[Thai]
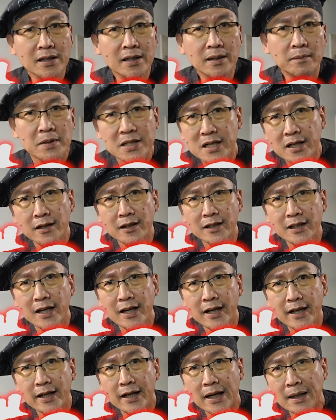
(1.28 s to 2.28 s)
อกเนี่ยไม่ใช่เรื่อง
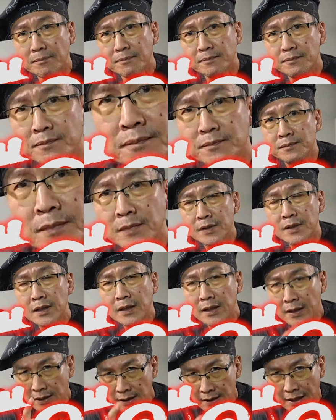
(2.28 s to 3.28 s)
ที่ดีนะครับ
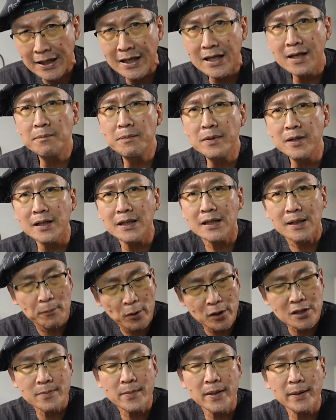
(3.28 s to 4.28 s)
แต่กินเผือกเนี่ย
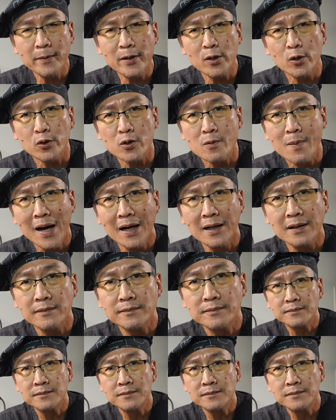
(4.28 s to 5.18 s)
พอจะมีประโยชน์อยู่บ้าง